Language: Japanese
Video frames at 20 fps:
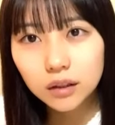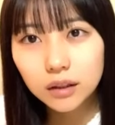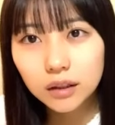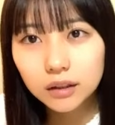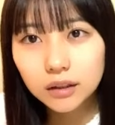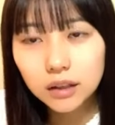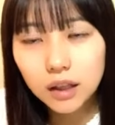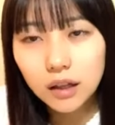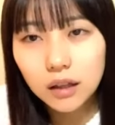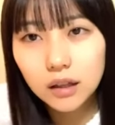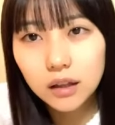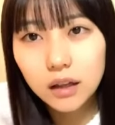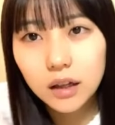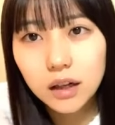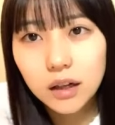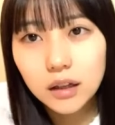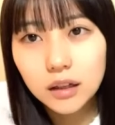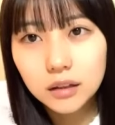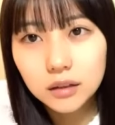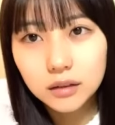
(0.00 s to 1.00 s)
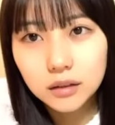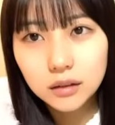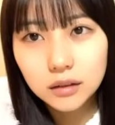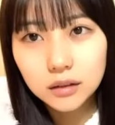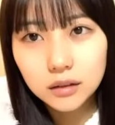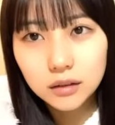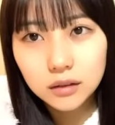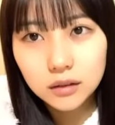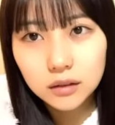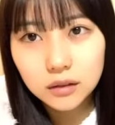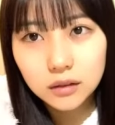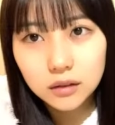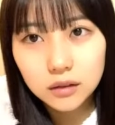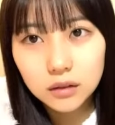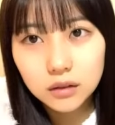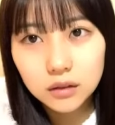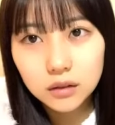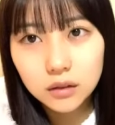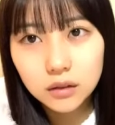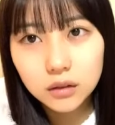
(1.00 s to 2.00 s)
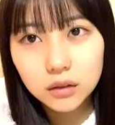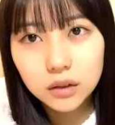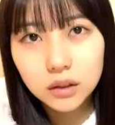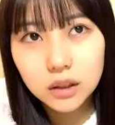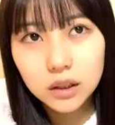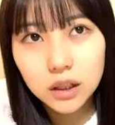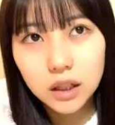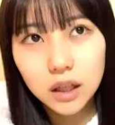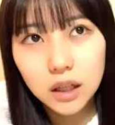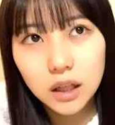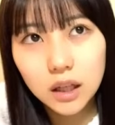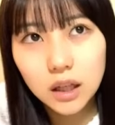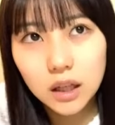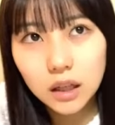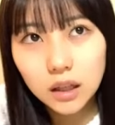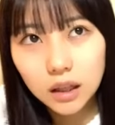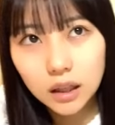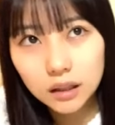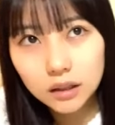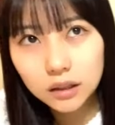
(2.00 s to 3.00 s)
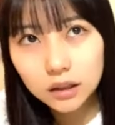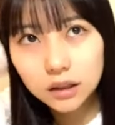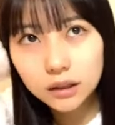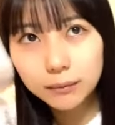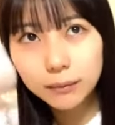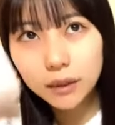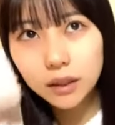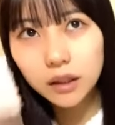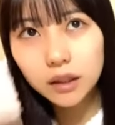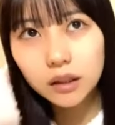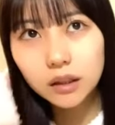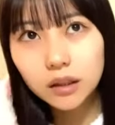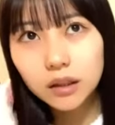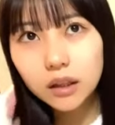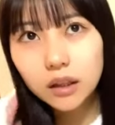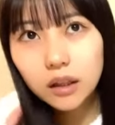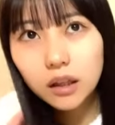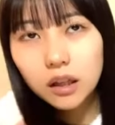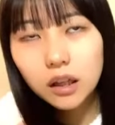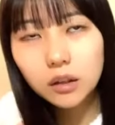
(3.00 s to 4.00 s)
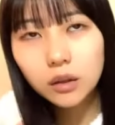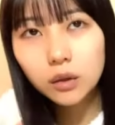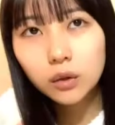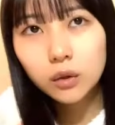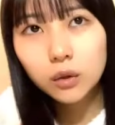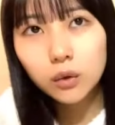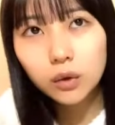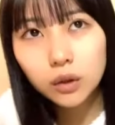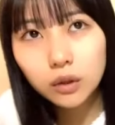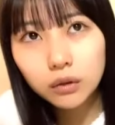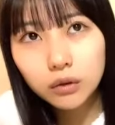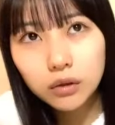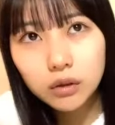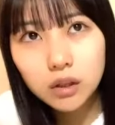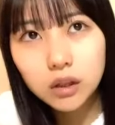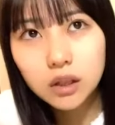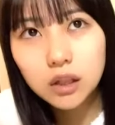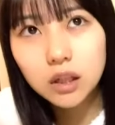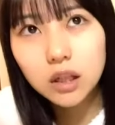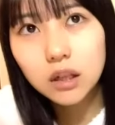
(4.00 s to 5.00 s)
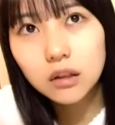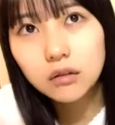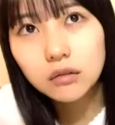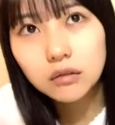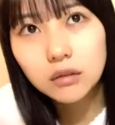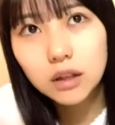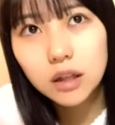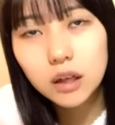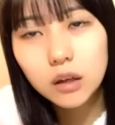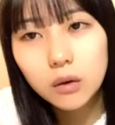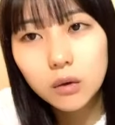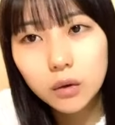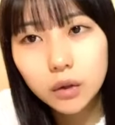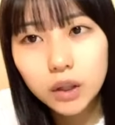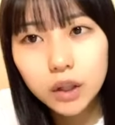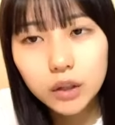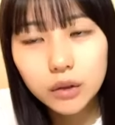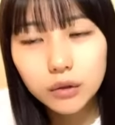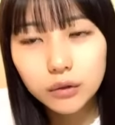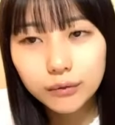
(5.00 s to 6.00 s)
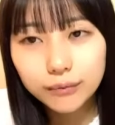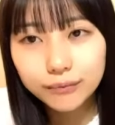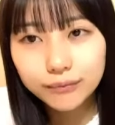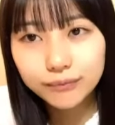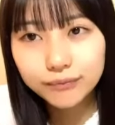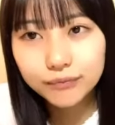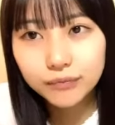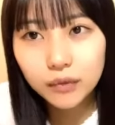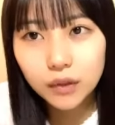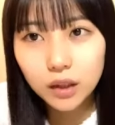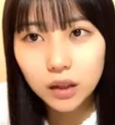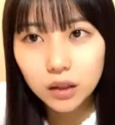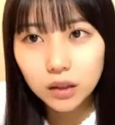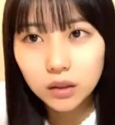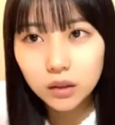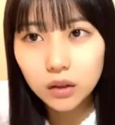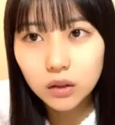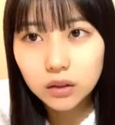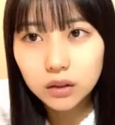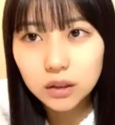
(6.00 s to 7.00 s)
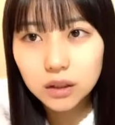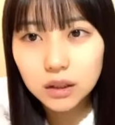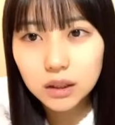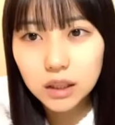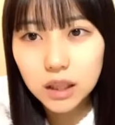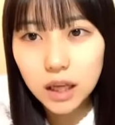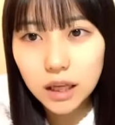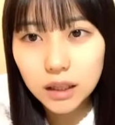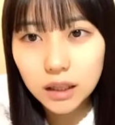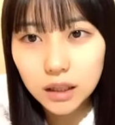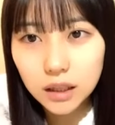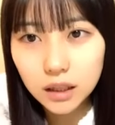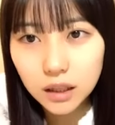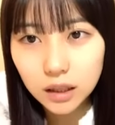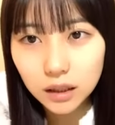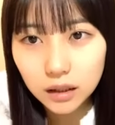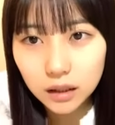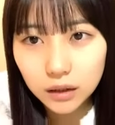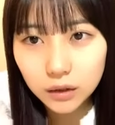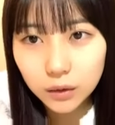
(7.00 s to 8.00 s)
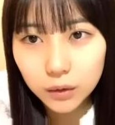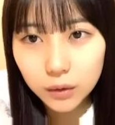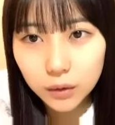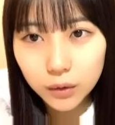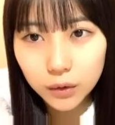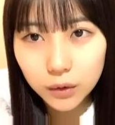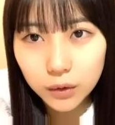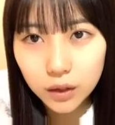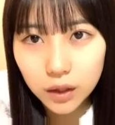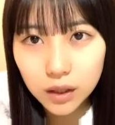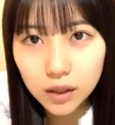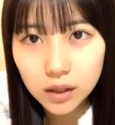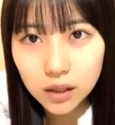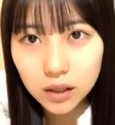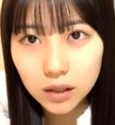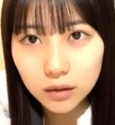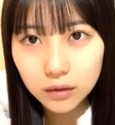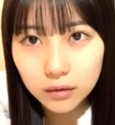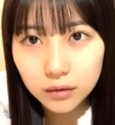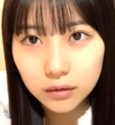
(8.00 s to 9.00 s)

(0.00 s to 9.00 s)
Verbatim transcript: で3が6時から8時までやってあと残りの1時間はお昼どっちがいいかな投票開始